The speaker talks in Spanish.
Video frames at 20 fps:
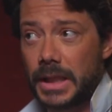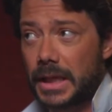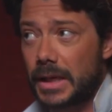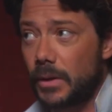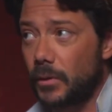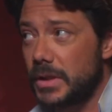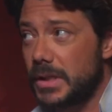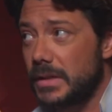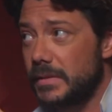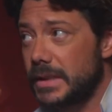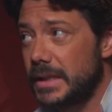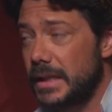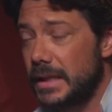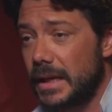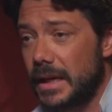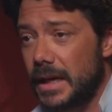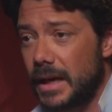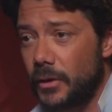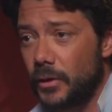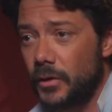de que Juan Sebastián
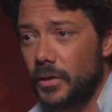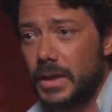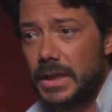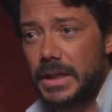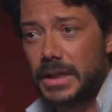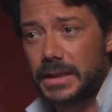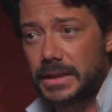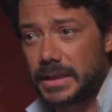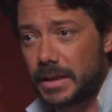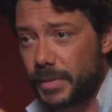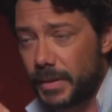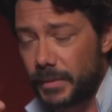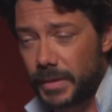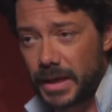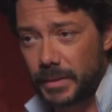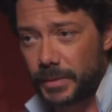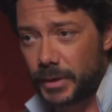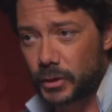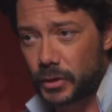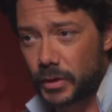Elcano es la
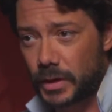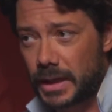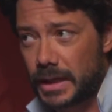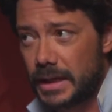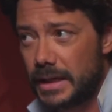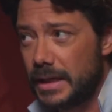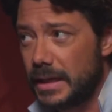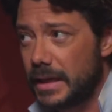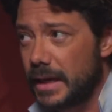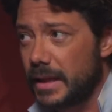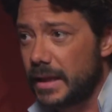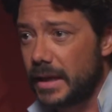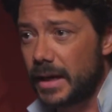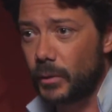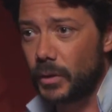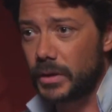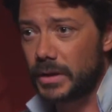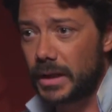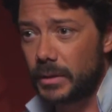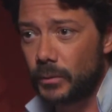primera persona que da la
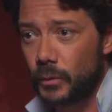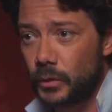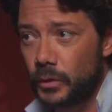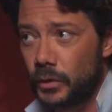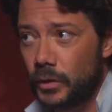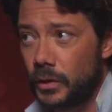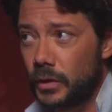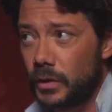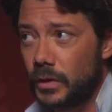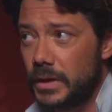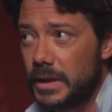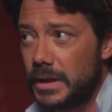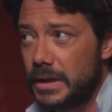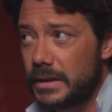vuelta al mundo,